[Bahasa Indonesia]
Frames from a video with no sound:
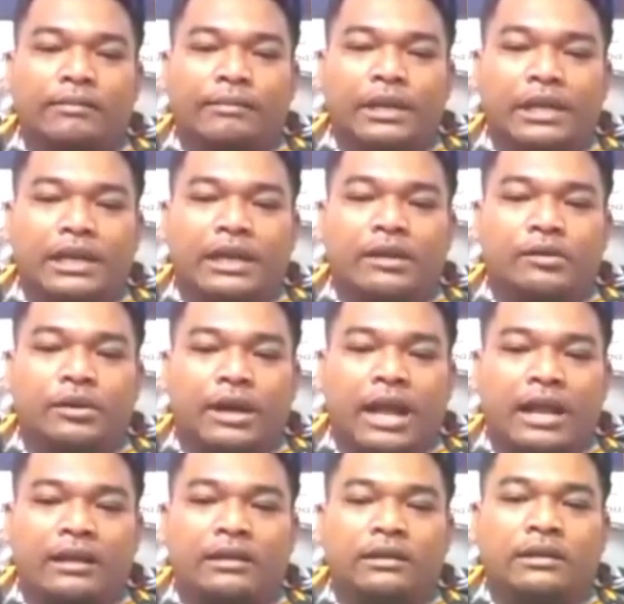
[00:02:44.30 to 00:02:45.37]

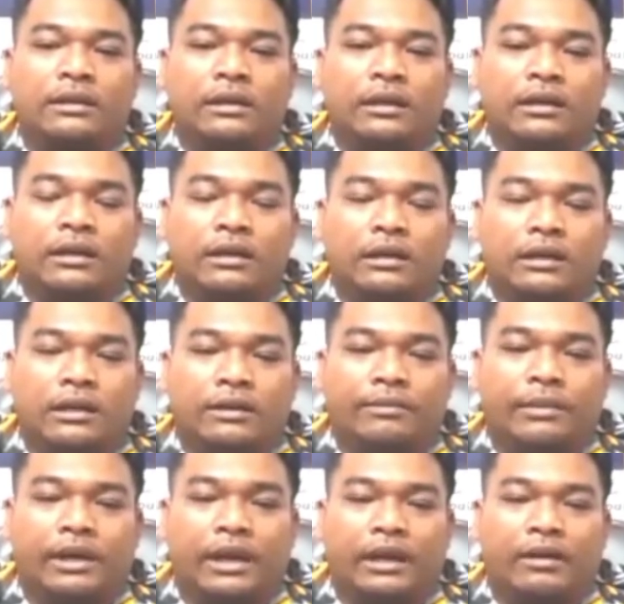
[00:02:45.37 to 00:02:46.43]
penyaluran e,
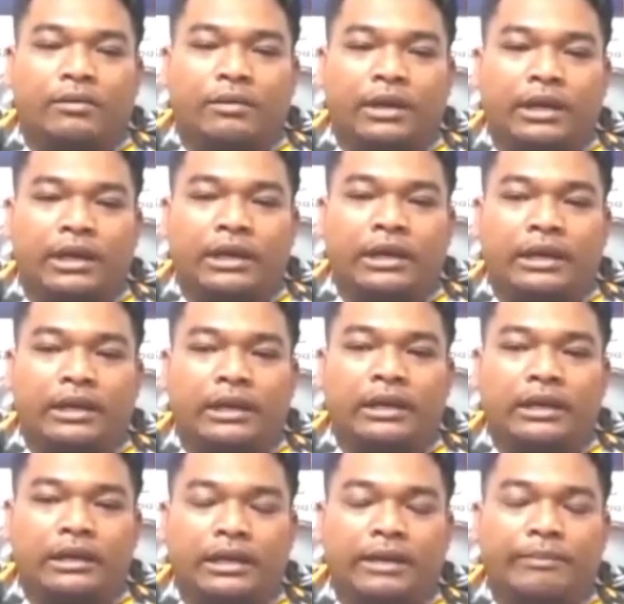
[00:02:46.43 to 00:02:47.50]
melalui
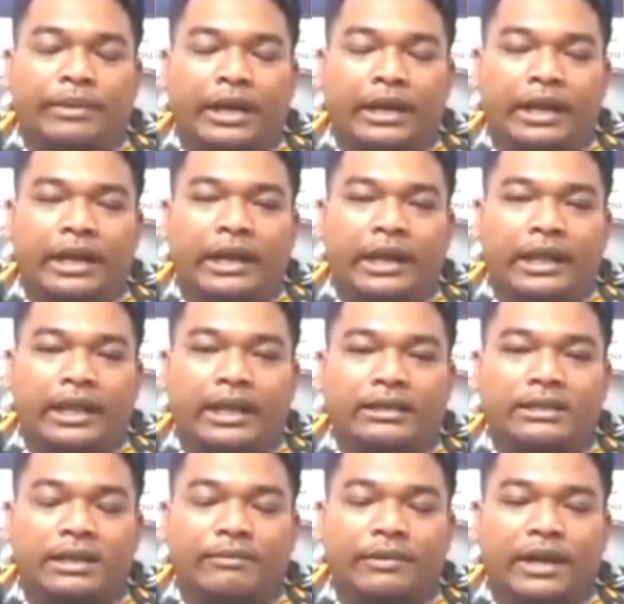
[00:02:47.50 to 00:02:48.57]
DPD
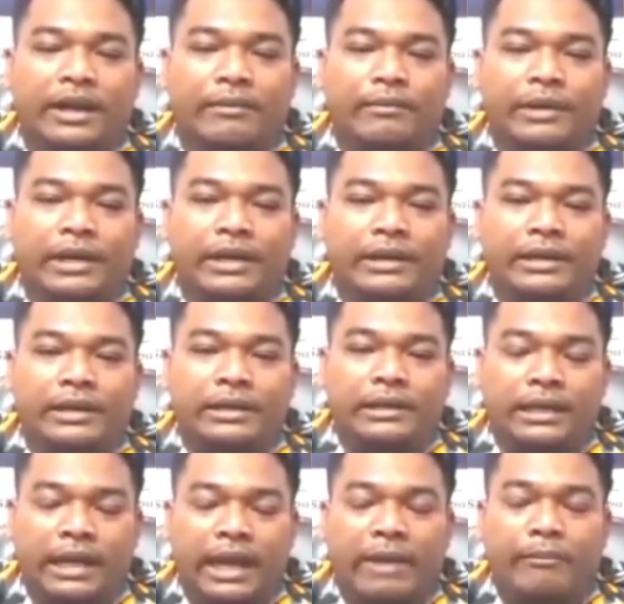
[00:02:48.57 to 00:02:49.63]
LSM GMB,
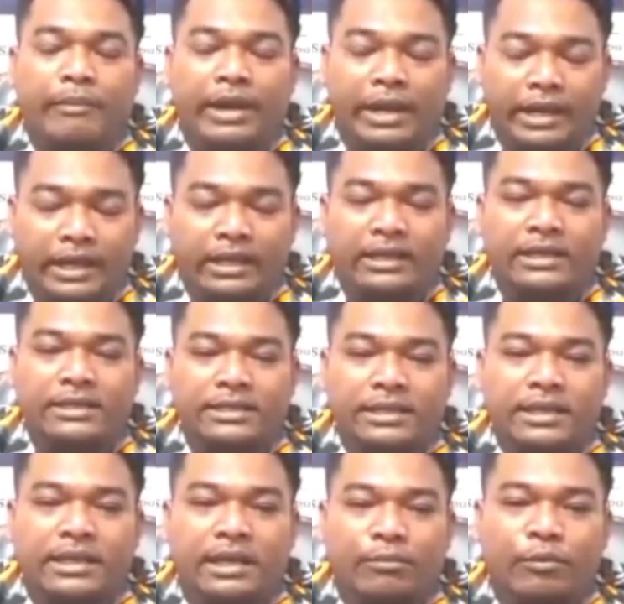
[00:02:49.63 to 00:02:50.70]
GMBI
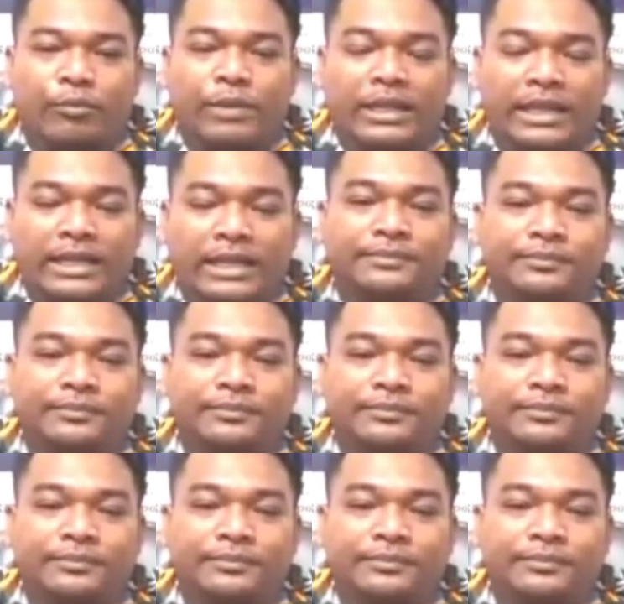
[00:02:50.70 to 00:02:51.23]
Distrik Kabupaten